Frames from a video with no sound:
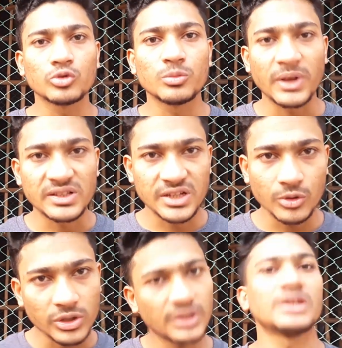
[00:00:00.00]
নতুন
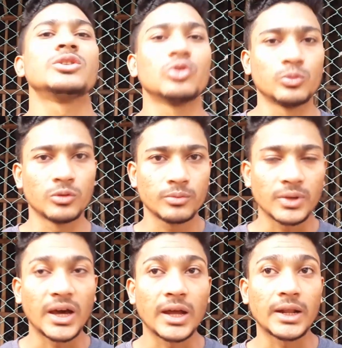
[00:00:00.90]
ব্যাচটাকে ওটাকে ইন করব
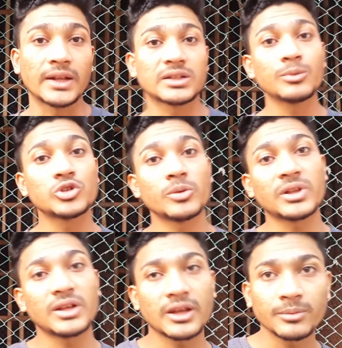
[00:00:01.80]
আর আরেকটা
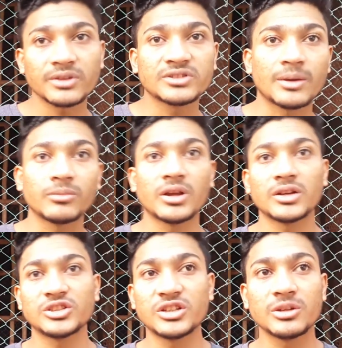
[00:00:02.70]
বিষয় মাথায় রাখবেন যে
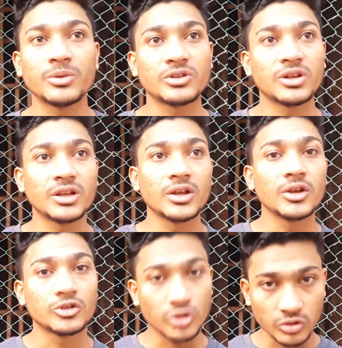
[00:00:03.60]
আমরা সেটির ভিতরে
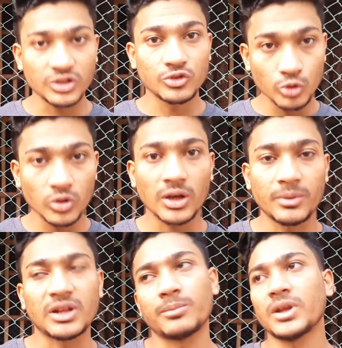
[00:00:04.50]
যখন কিছু
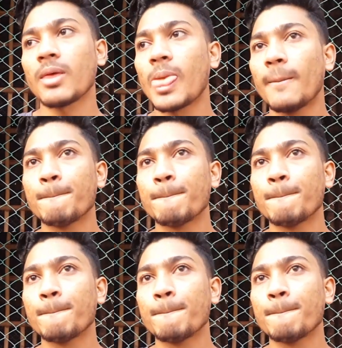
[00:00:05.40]
ঢুকাবেন আপনি